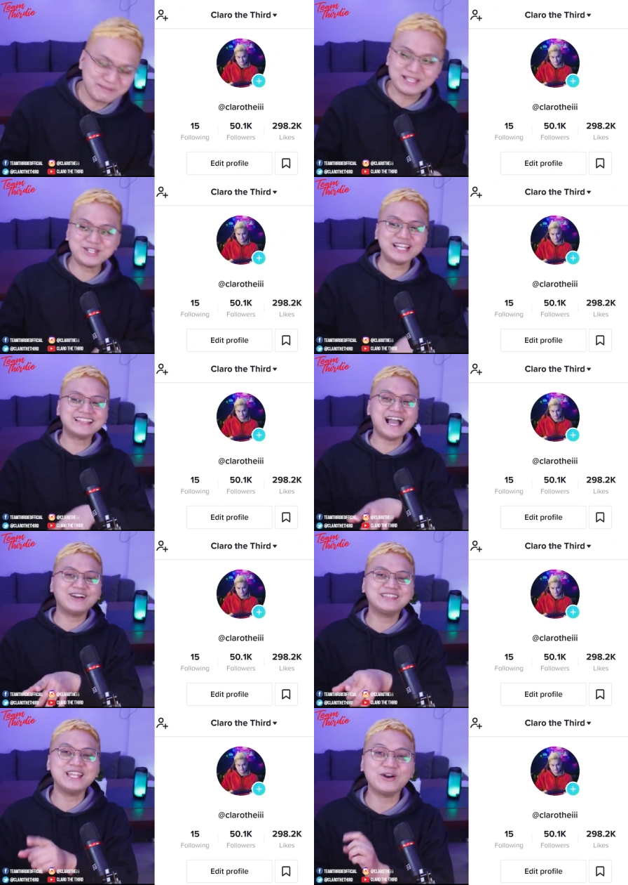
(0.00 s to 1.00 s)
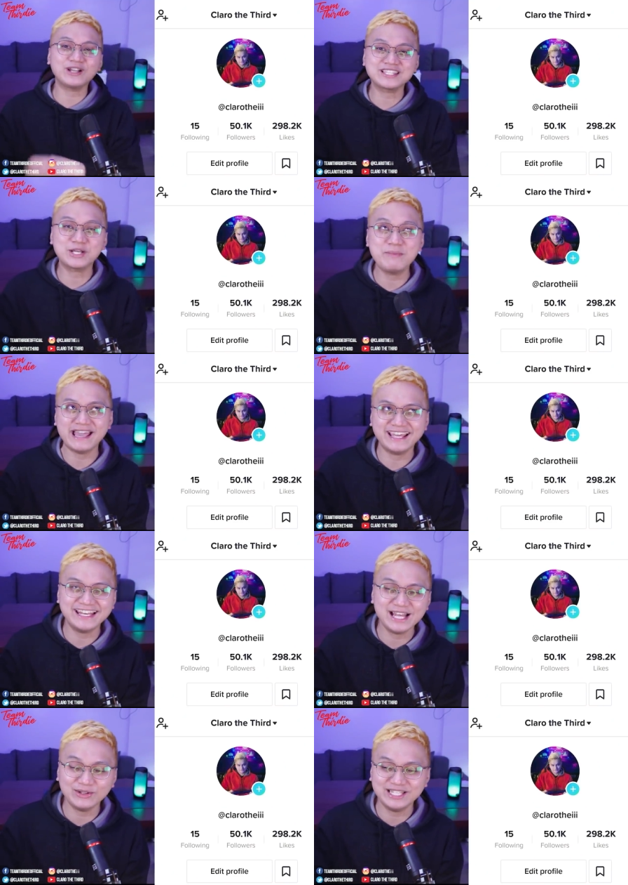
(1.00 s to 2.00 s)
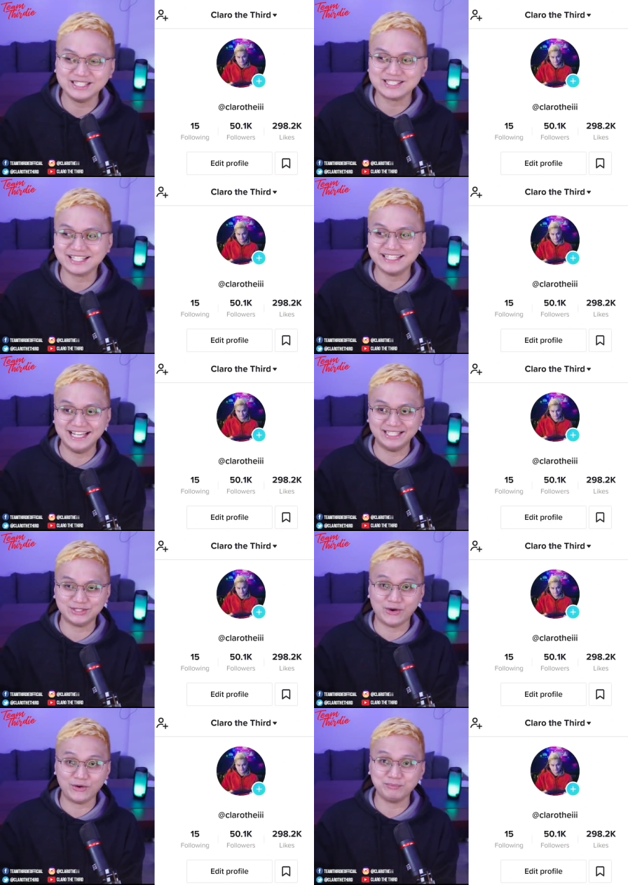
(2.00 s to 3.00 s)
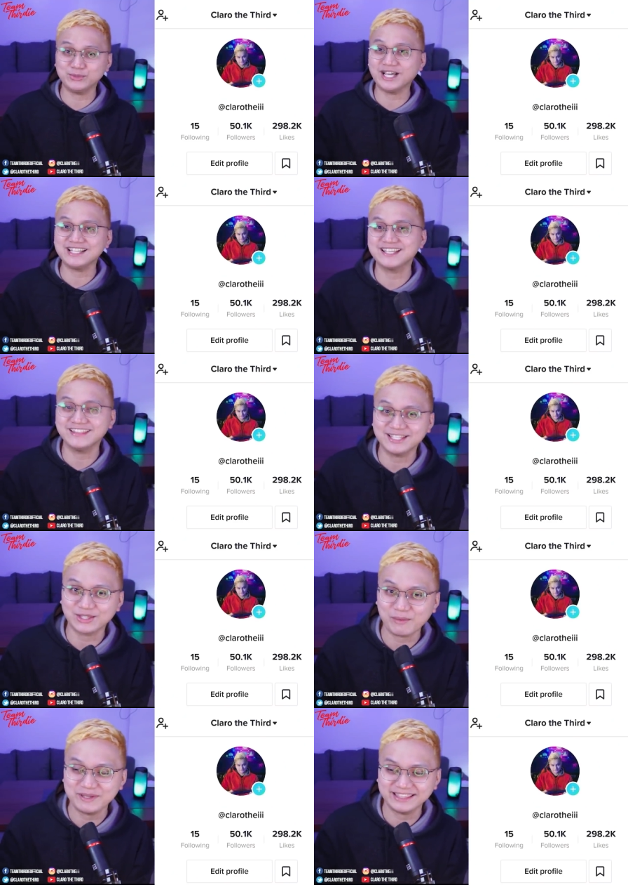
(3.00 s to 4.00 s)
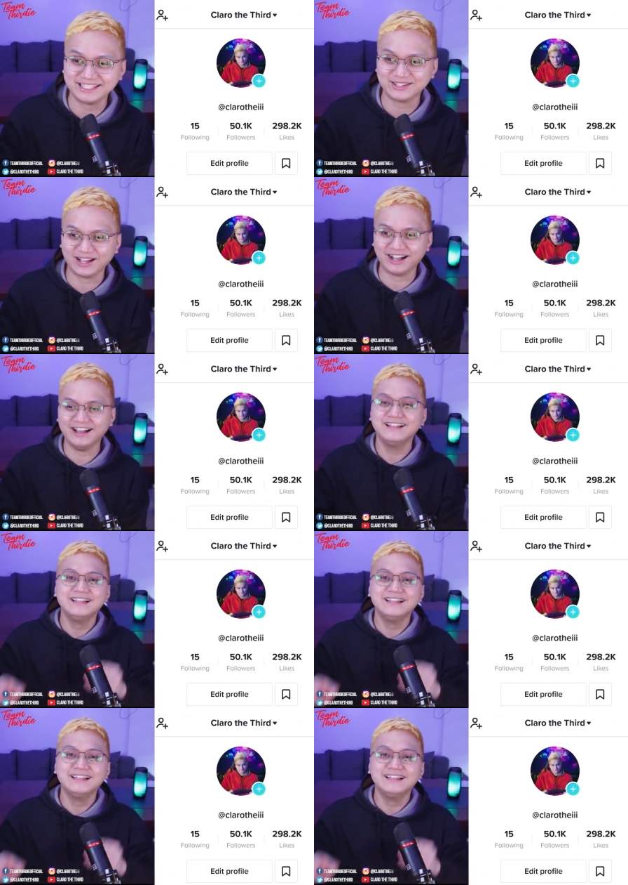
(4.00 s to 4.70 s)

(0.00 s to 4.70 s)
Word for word: ano ah, yun, takot din ako kasi gumaya rin ako dito sa TikTok. Punta kayo sa TikTok, may TikTok ako.